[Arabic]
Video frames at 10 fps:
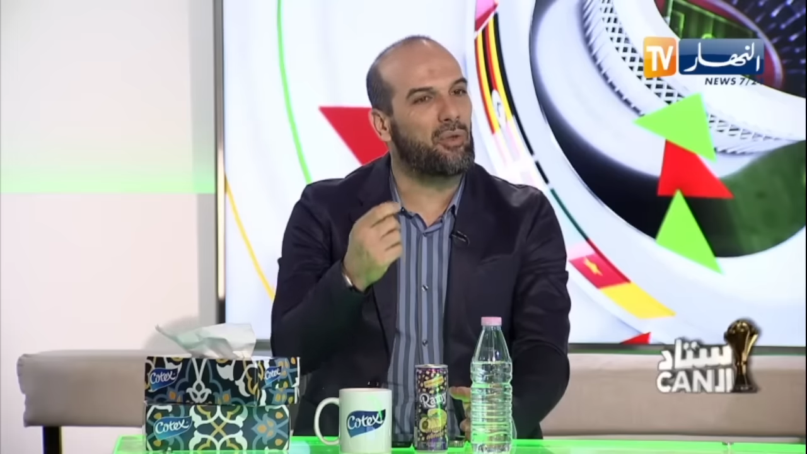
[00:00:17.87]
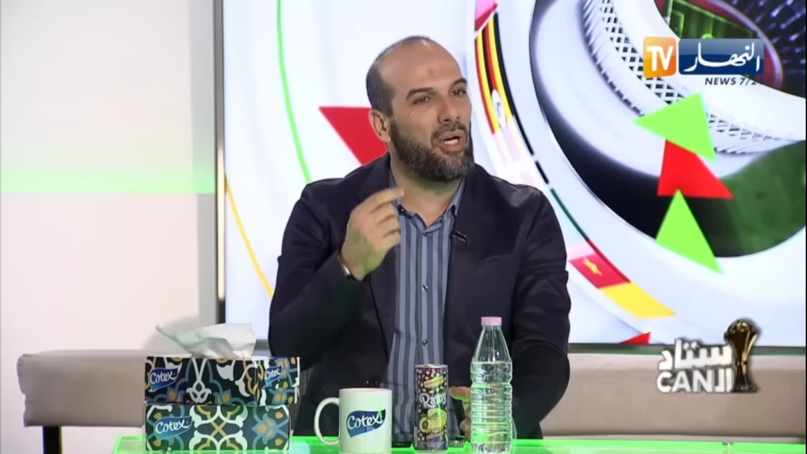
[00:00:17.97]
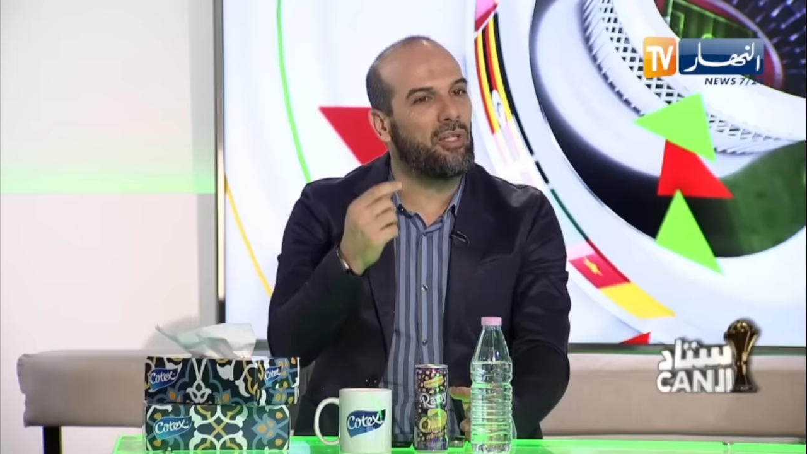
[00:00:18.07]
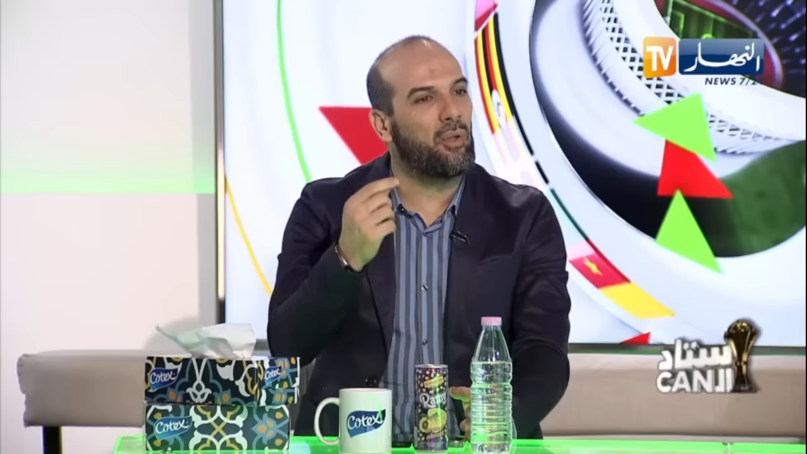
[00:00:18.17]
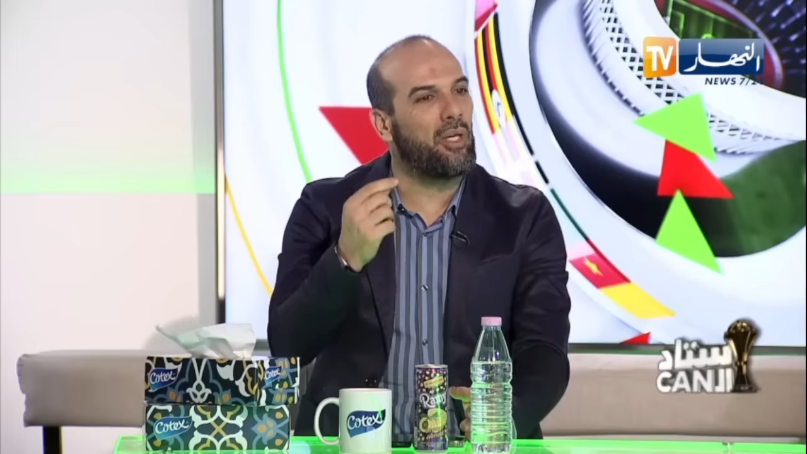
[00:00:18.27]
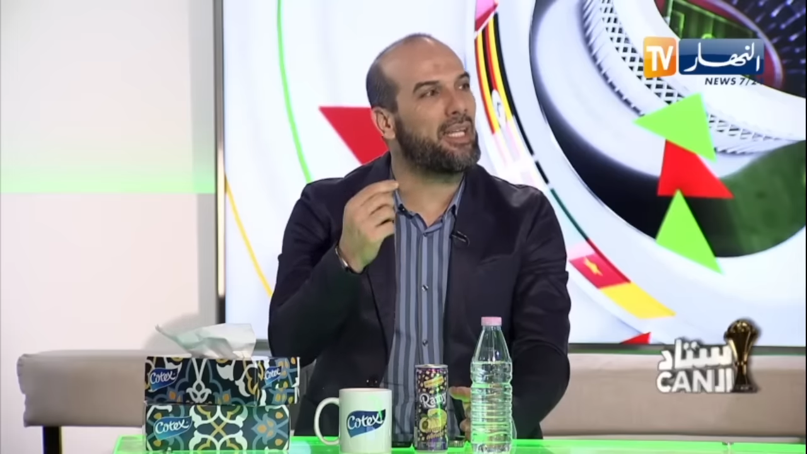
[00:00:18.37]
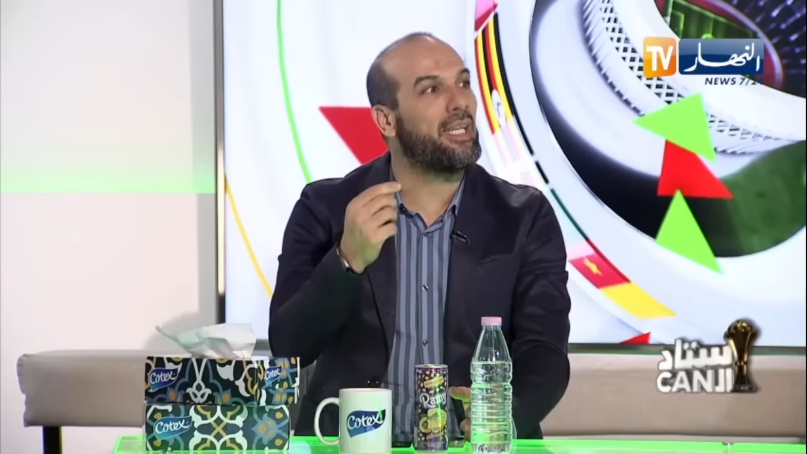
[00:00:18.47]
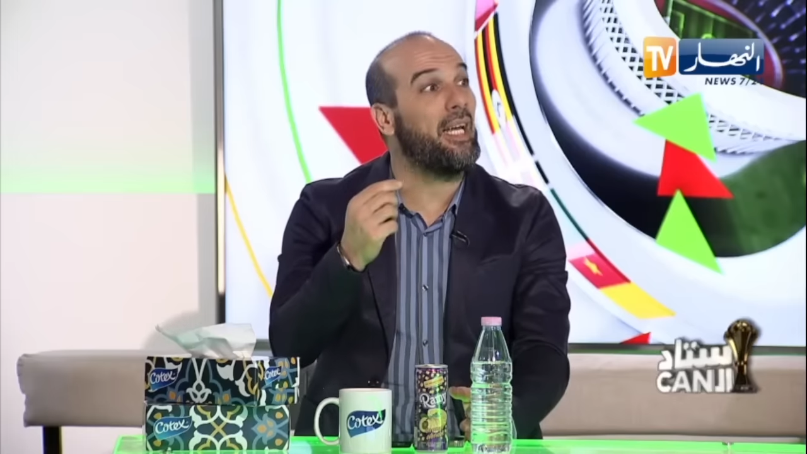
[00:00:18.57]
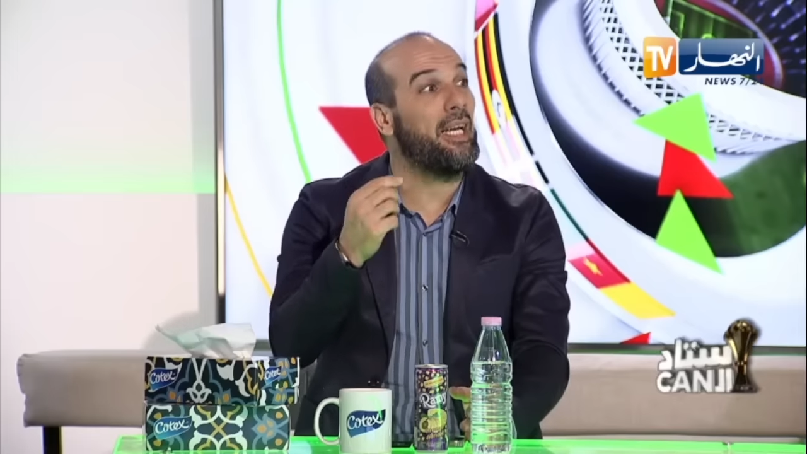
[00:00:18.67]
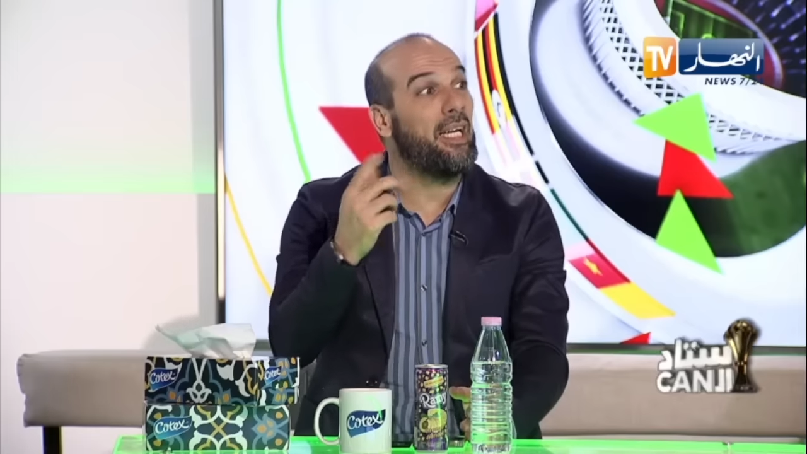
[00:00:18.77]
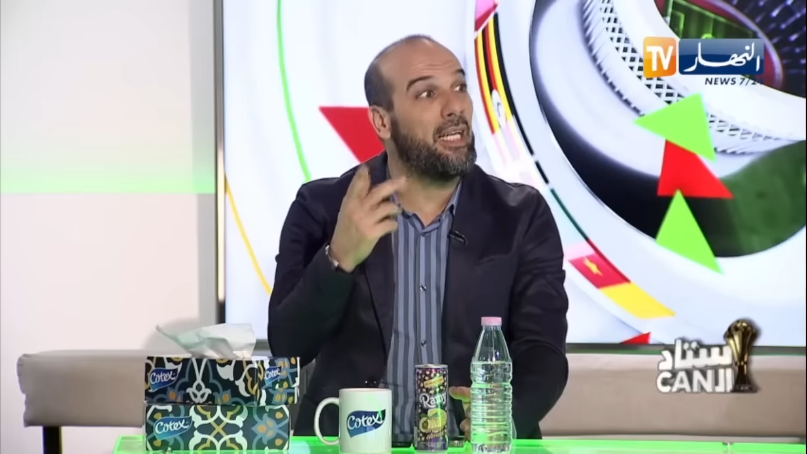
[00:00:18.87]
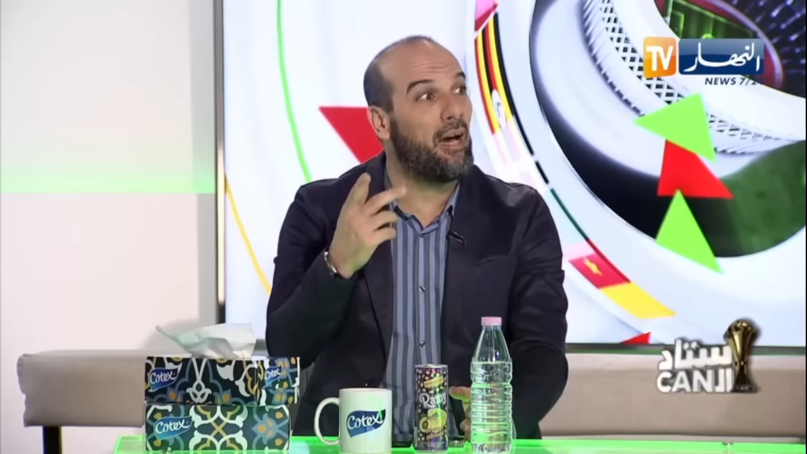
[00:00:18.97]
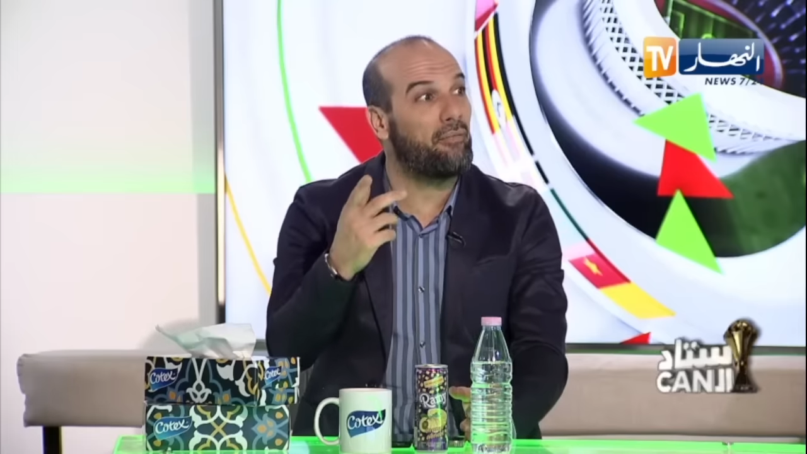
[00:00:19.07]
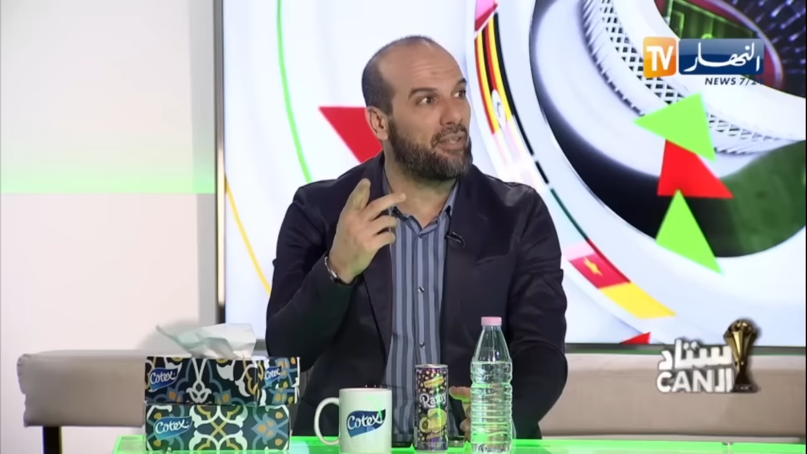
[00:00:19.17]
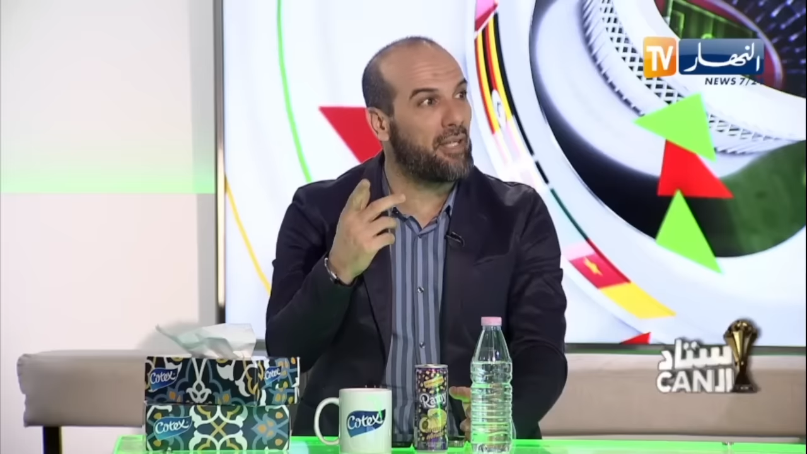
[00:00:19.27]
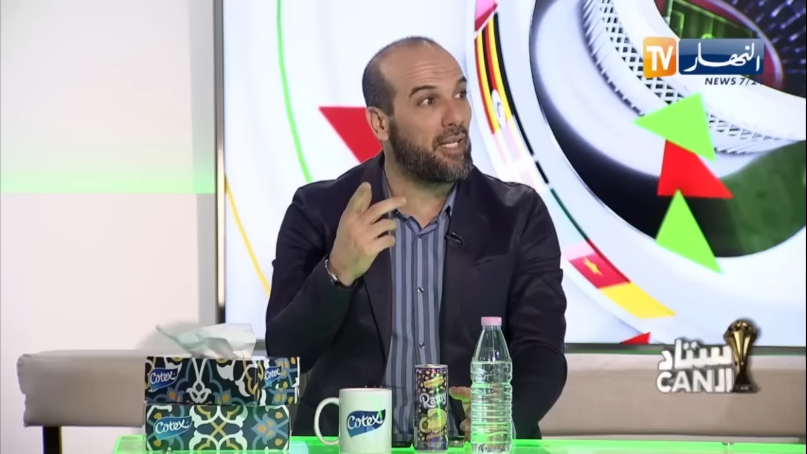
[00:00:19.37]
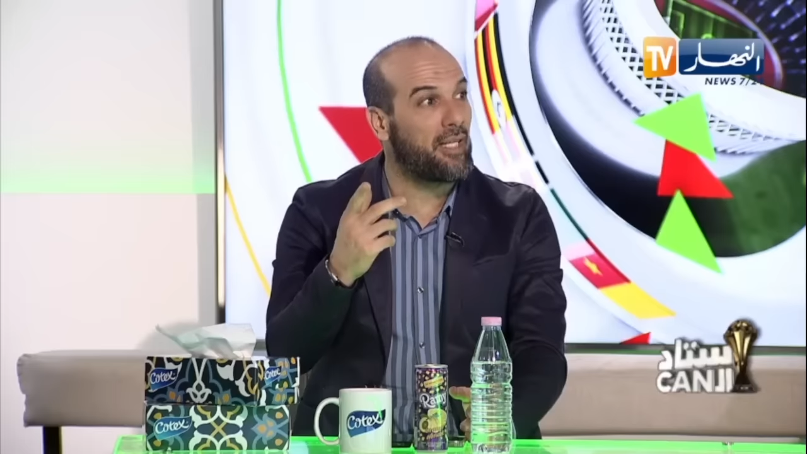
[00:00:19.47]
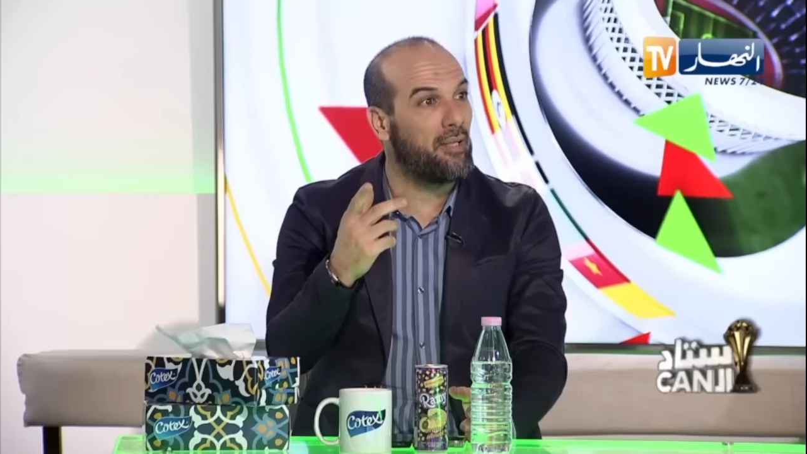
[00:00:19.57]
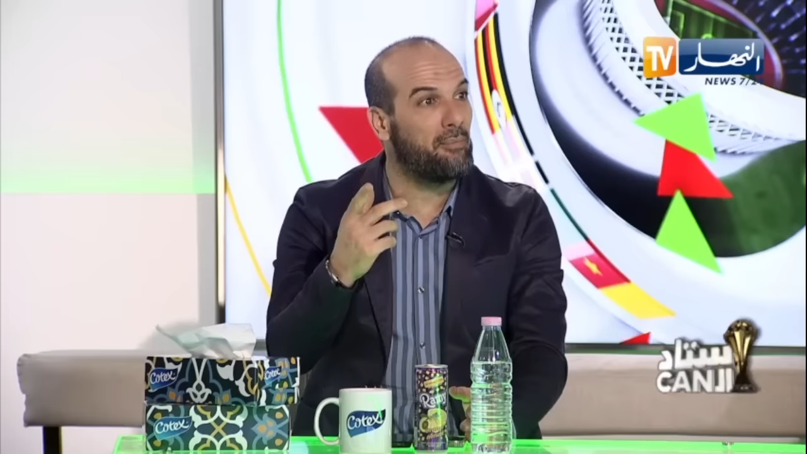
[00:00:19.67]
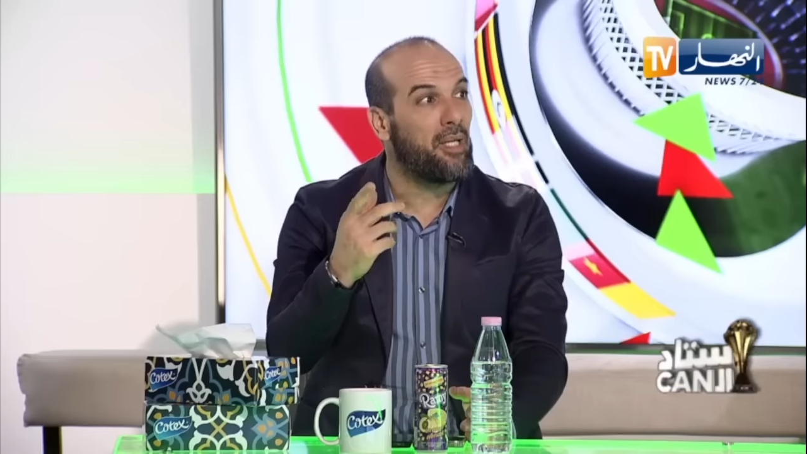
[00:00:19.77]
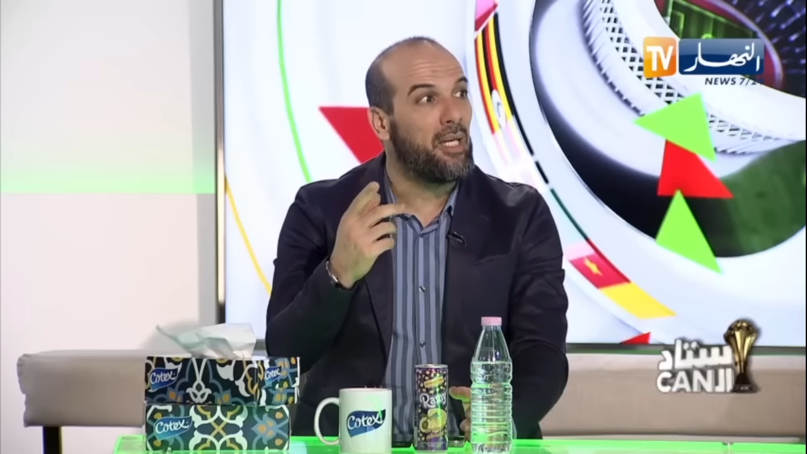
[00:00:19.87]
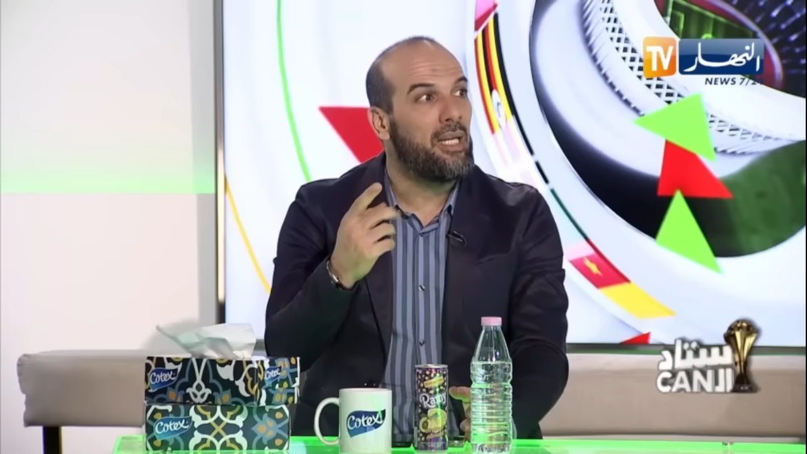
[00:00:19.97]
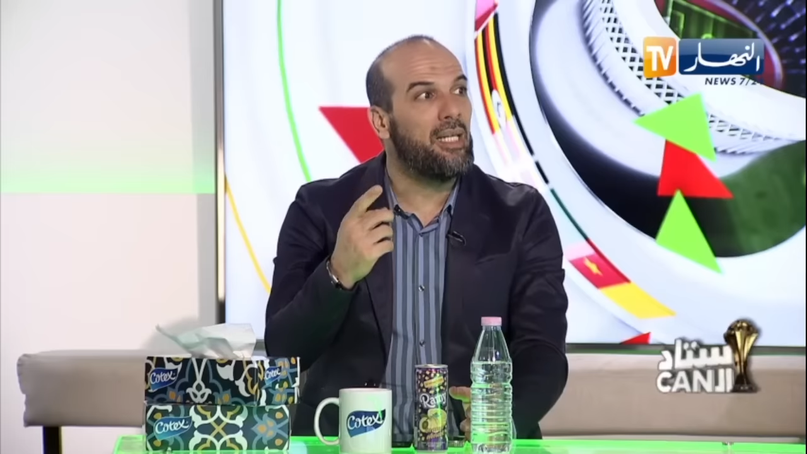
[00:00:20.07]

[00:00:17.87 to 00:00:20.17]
وعنده هذيك الحيله في التحكيم مم.